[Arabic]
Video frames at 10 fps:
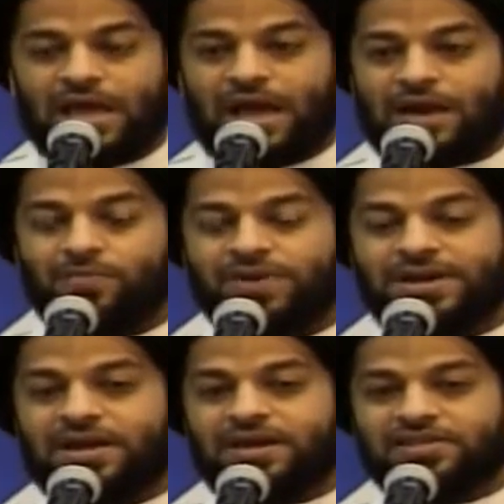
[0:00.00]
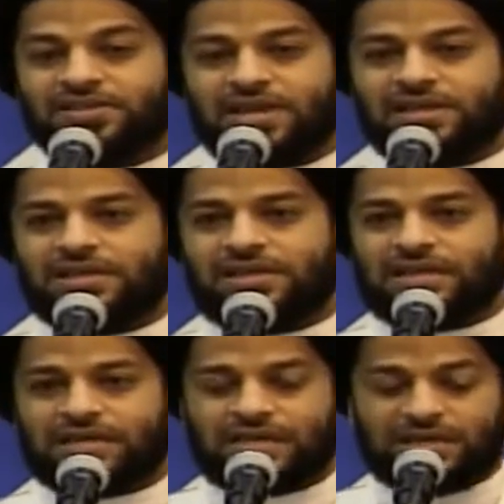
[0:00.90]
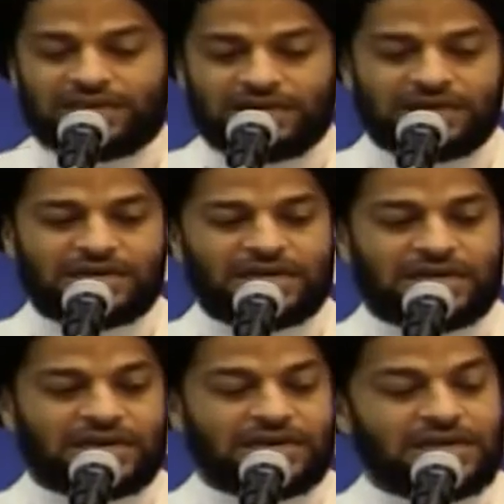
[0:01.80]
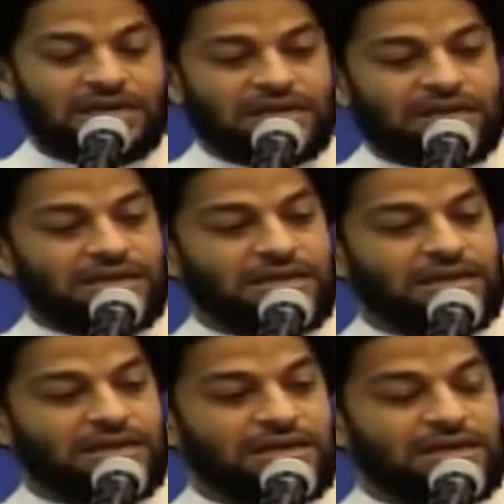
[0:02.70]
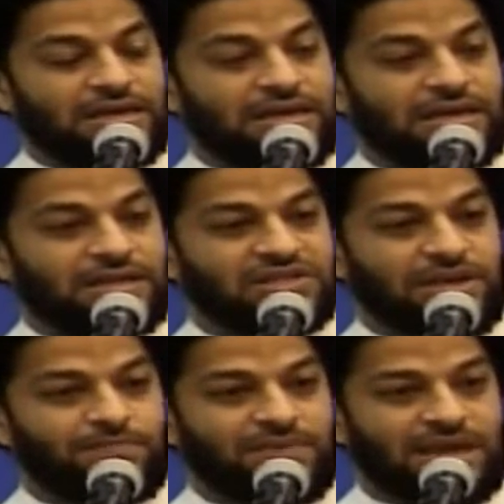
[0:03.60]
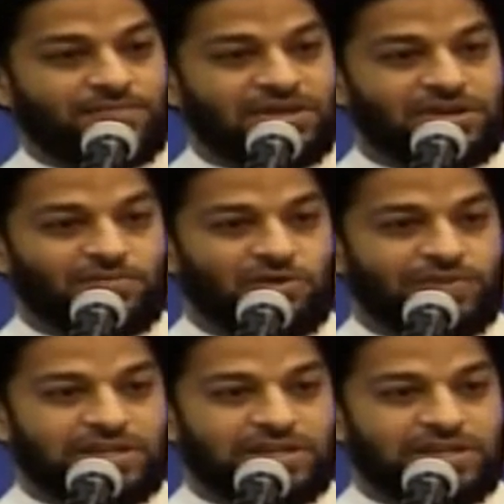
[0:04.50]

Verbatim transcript: عبر سنه إلى آه، سب أمير المؤمنين